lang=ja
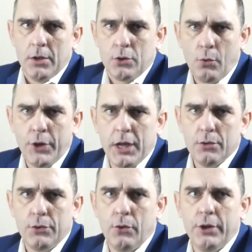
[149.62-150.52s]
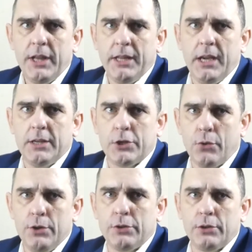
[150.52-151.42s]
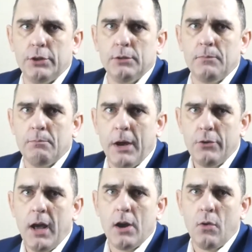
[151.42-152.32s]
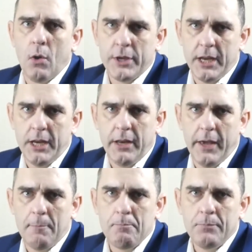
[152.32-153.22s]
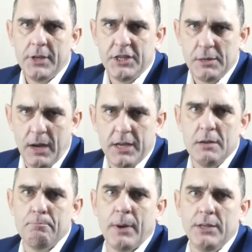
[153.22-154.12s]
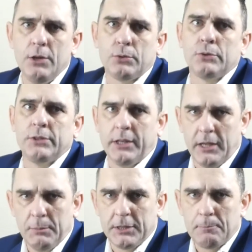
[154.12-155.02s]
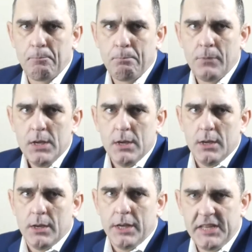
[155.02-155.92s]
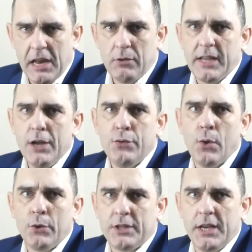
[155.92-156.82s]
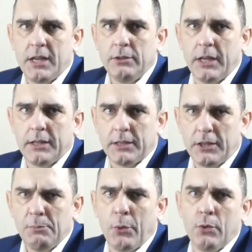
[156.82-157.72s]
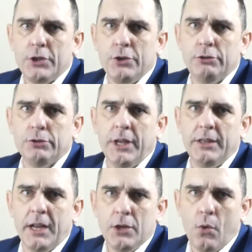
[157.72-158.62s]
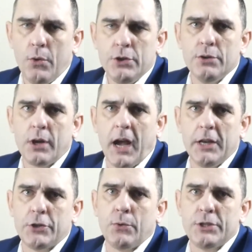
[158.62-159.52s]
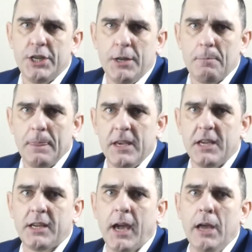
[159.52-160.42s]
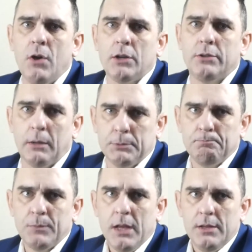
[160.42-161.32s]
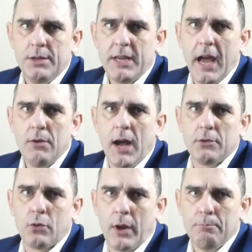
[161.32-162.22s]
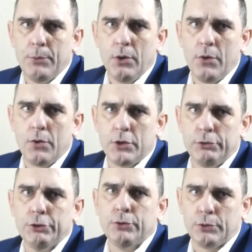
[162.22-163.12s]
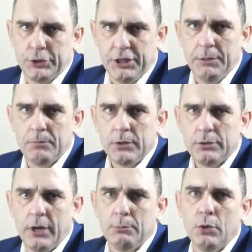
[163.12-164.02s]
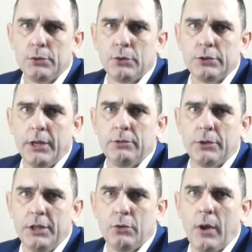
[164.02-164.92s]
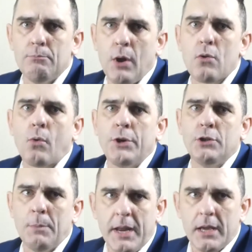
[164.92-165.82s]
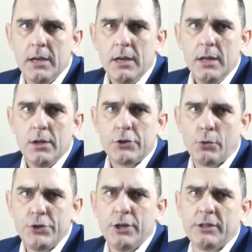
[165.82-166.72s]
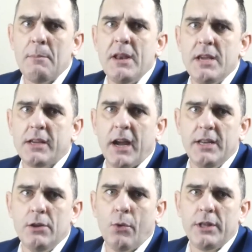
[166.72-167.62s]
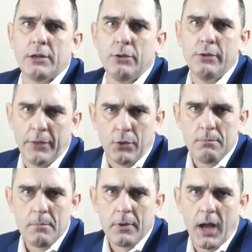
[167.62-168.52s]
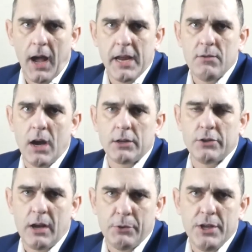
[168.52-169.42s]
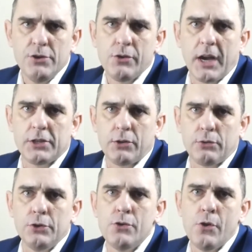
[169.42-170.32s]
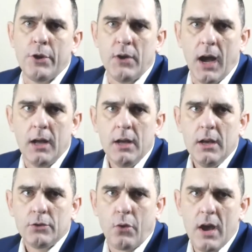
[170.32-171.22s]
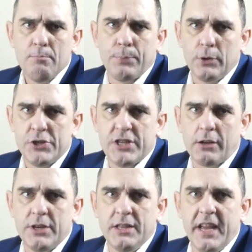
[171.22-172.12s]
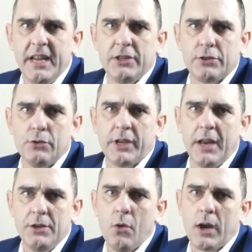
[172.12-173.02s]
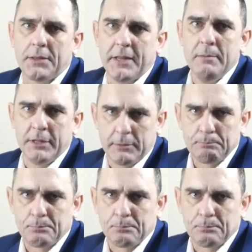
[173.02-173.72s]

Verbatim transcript: 特にフロリダで所有するマルラーゴはお気に入りで一番頻繁に訪れています以前は大富豪の邸宅だった建物を90年代に購入改装し1階はクラブ2階はトランプ用の居住区としクラブを訪れる時トランプはここに泊まり食事のために1階に降りてくるなど会員はクラブに入会するというよりはトランプの自宅に出入りする権利を買っています